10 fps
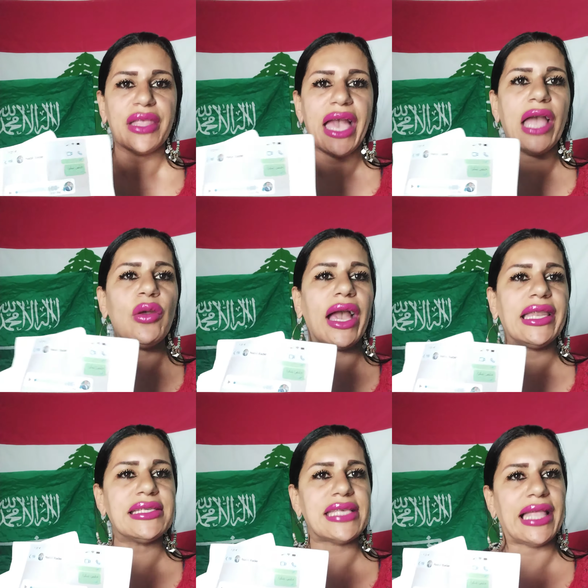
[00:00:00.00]
قال له خليه
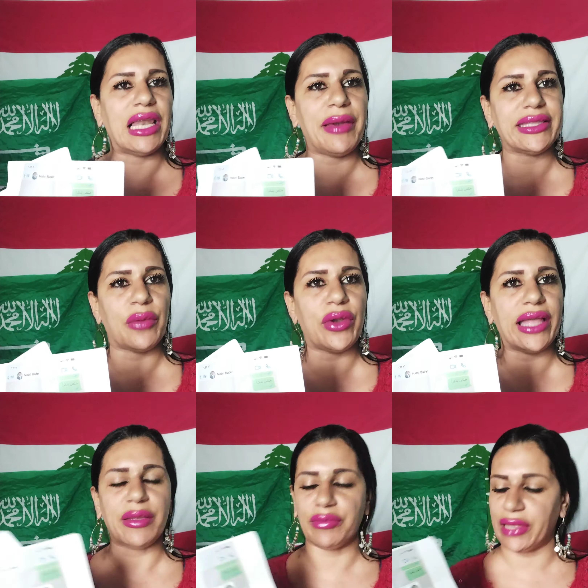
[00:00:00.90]
ينزل على المكتب
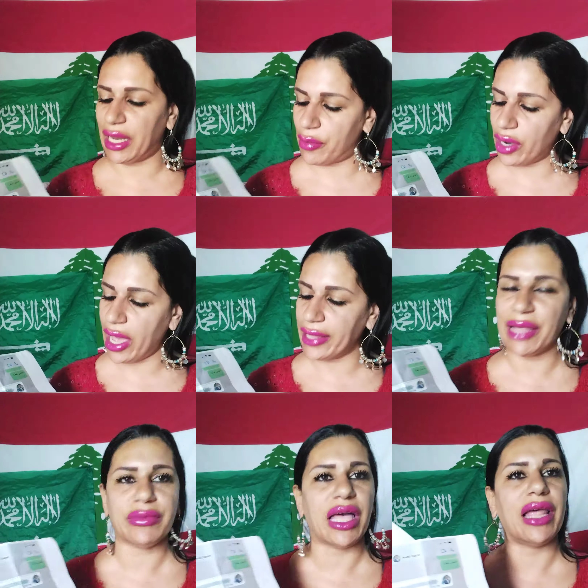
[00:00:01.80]
ويقدم طلب قام راح
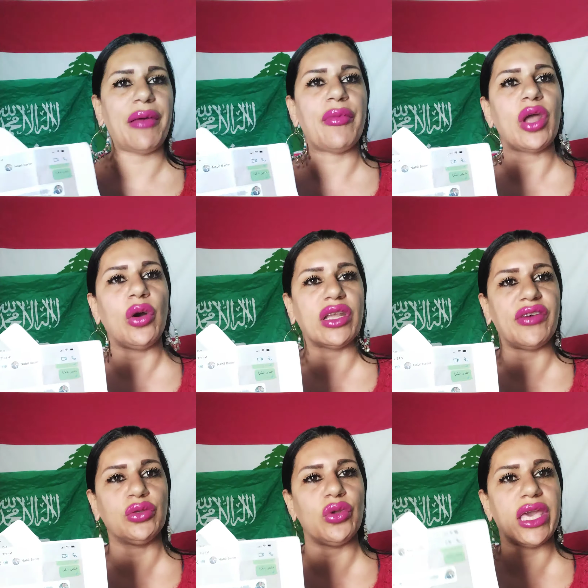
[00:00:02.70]
قدم طلب قام راحوا
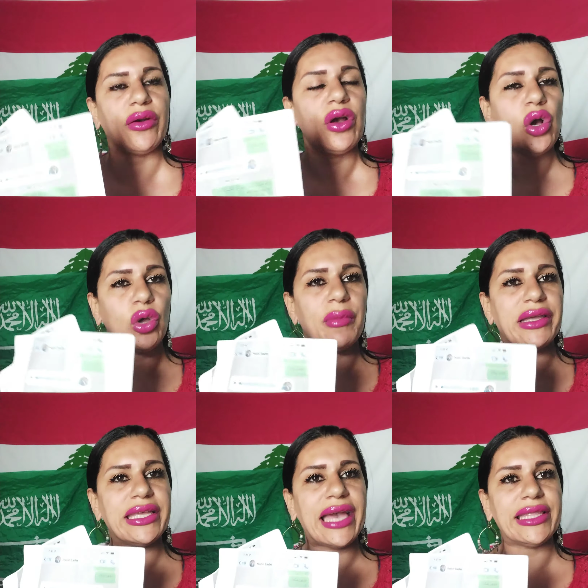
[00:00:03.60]
رفضوا له اياه
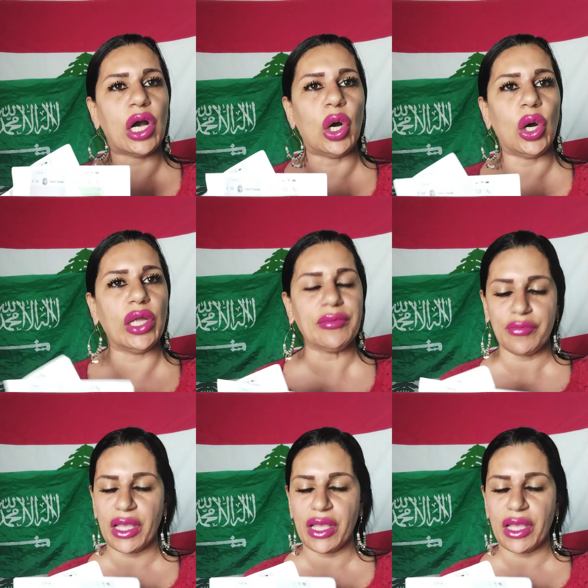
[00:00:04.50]
والمريض هيدا هون